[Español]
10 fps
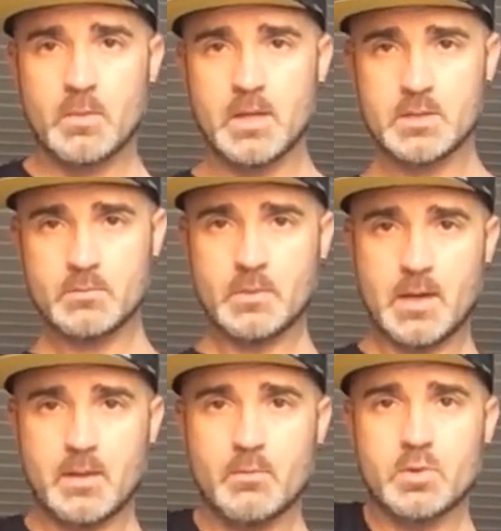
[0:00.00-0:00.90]
¿veis?
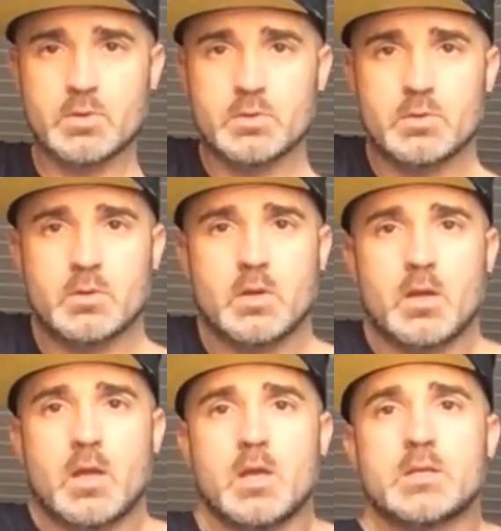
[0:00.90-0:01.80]
Hacemos
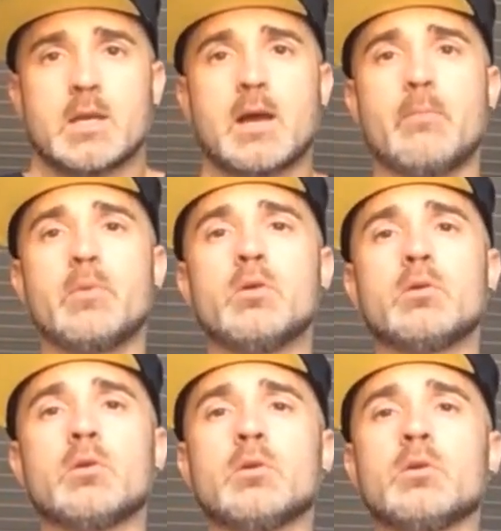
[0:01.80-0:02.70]
ese cambio.